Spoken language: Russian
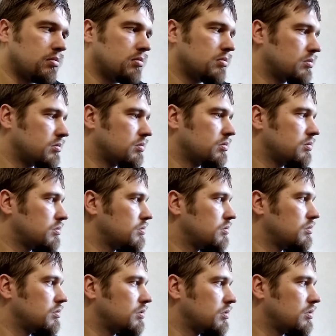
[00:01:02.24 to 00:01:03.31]
ну,
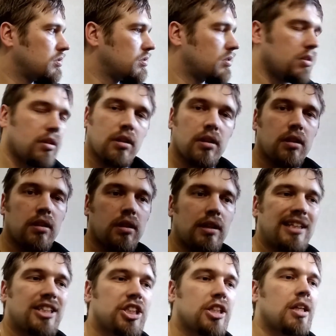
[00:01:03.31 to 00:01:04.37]

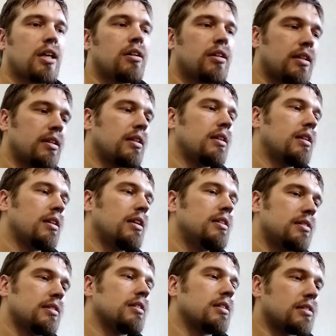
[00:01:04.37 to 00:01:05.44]
не желаю, это не
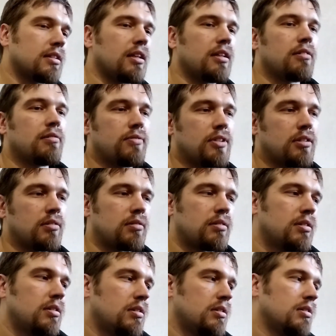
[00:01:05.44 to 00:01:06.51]
истинная цель этого видео.
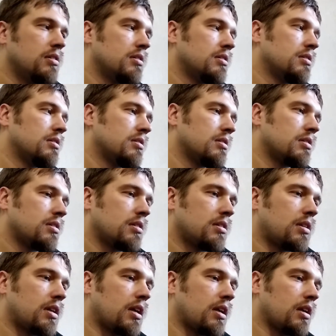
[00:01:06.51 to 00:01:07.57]

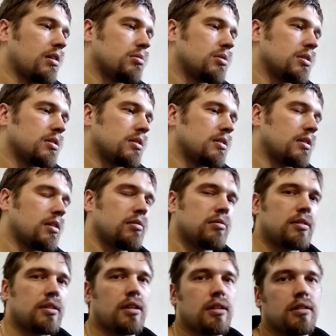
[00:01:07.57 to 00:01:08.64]
Как я уже сказал,
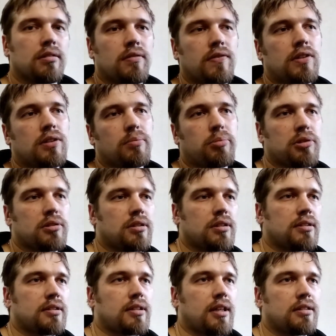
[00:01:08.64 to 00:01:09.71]
цель этого видео
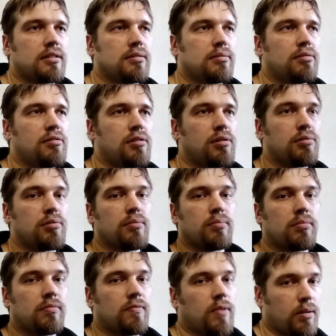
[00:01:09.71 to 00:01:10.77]
просто рассказать людям,
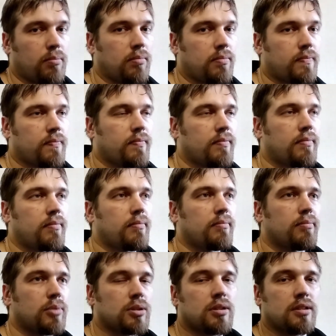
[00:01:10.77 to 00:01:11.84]
вам,
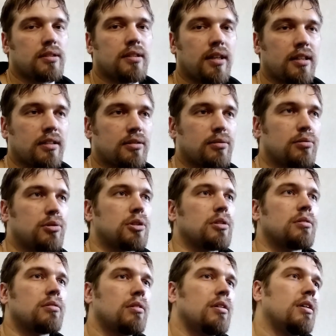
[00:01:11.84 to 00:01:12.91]
просто рассказать о случае.
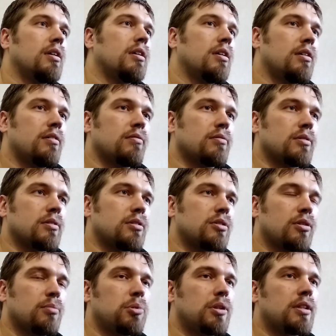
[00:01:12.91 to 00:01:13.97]
Вот.
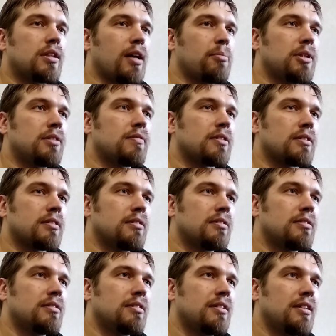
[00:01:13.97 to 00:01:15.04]
Чтобы не томить вас,
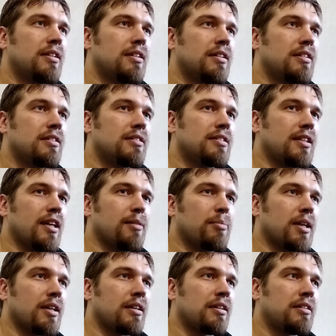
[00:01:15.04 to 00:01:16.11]

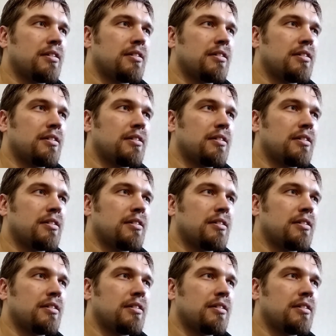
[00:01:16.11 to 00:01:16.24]
тема